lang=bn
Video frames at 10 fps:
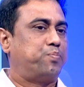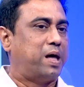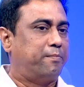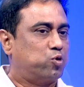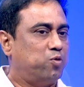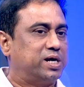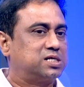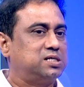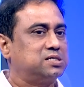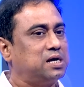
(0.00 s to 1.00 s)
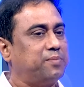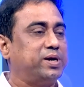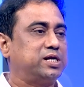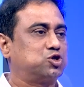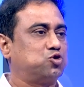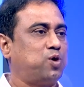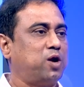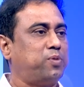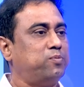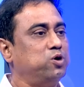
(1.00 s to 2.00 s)
দাম কমে আসতেছে আমরা এটা সফল
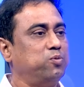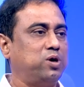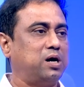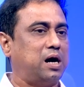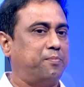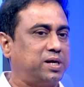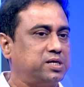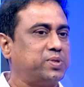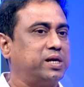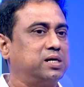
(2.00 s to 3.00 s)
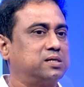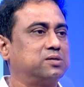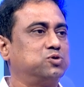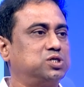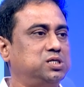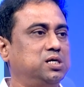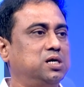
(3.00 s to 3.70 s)
পাবো এবং আমরা যে টার্গেটটা করছি